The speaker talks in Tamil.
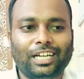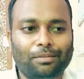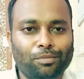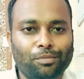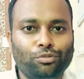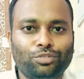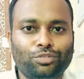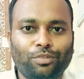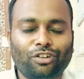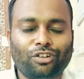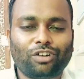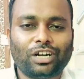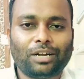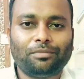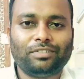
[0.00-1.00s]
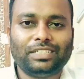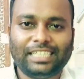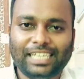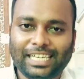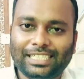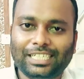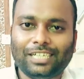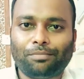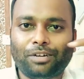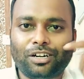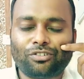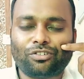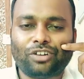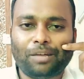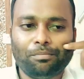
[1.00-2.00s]
நம்ம புஷ் பண்ணுறவங்களை நம்ம வந்து நேசிக்க
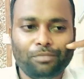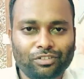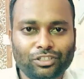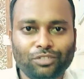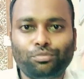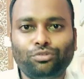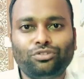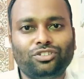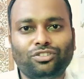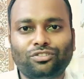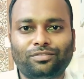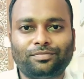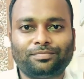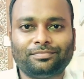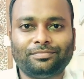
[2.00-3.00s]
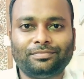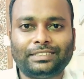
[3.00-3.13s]
பழகணும் நம்ம வந்து புரிஞ்சுக்கணும்